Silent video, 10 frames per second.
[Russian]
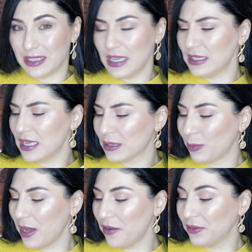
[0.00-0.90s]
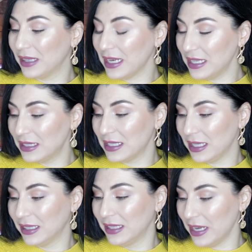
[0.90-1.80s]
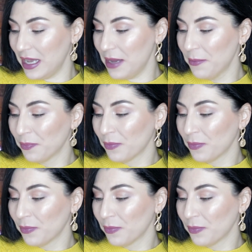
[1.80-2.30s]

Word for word: здесь SPF 30 33,